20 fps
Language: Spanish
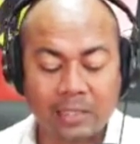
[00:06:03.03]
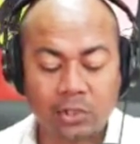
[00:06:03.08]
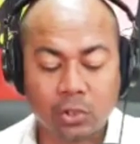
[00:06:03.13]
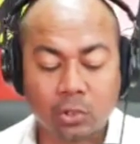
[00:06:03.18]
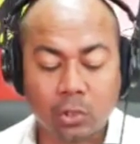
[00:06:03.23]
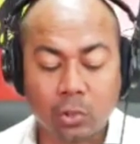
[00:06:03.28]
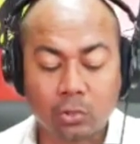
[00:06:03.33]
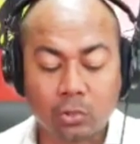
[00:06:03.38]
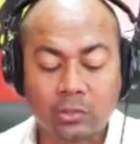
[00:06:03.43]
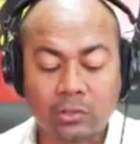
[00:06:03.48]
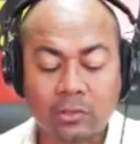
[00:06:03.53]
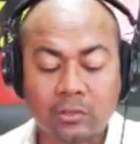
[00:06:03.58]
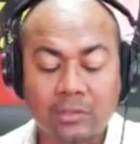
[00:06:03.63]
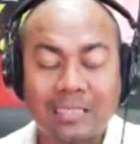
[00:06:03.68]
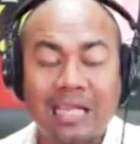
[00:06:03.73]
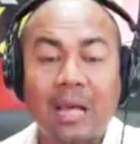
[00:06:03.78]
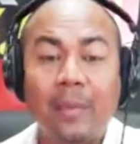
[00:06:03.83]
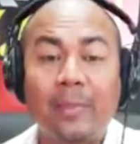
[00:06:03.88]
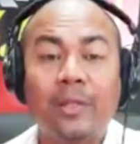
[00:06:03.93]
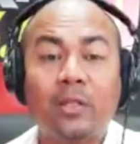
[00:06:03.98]
de los
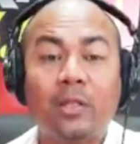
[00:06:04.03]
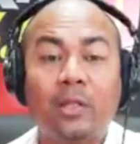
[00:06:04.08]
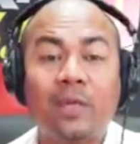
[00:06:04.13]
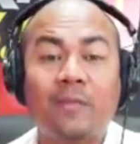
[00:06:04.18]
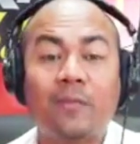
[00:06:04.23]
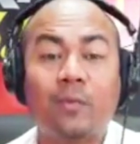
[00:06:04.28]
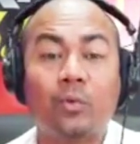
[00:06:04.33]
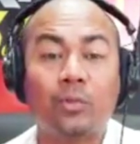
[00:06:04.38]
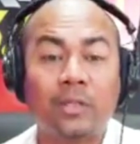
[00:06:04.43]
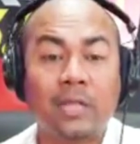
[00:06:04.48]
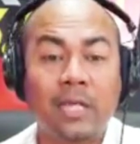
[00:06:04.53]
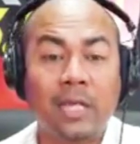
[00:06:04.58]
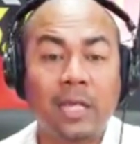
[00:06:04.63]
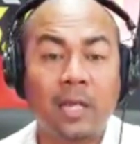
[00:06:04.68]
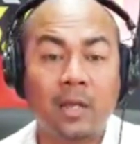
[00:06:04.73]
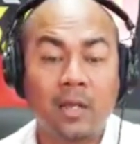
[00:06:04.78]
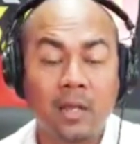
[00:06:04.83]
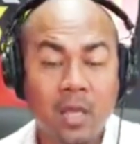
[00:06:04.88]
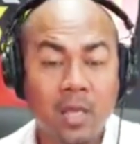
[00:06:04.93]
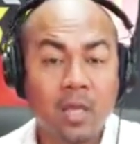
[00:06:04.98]
trámites de frontera.
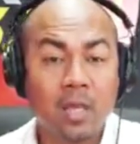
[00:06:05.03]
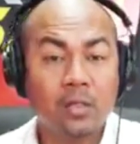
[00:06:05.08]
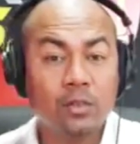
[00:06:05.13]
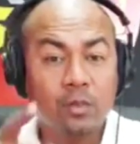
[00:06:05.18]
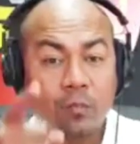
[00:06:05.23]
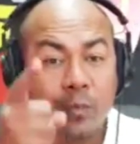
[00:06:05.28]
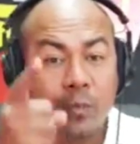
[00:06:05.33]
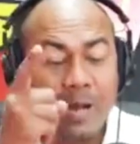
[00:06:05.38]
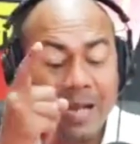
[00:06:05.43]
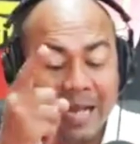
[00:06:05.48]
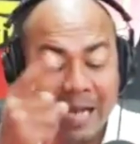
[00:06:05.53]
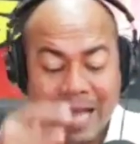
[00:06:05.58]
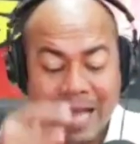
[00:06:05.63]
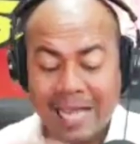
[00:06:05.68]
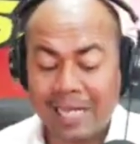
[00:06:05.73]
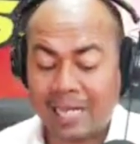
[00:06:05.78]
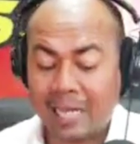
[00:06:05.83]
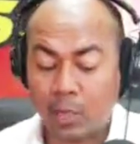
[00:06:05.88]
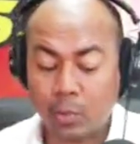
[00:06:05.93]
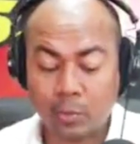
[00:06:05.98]
Eso fue en el
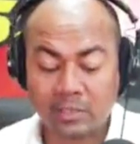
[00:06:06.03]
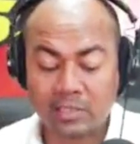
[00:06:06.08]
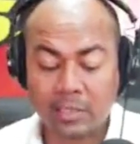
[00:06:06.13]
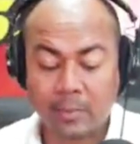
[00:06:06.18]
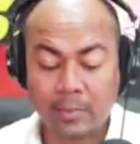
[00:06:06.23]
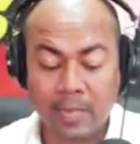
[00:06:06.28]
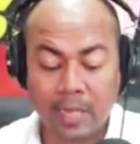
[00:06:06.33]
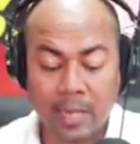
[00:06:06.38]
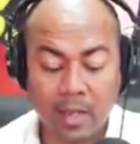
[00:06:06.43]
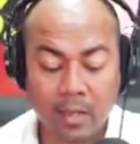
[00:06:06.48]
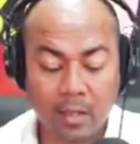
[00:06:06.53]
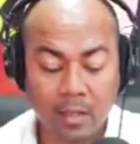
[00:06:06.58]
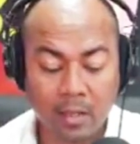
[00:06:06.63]
AILA, no en Samaná.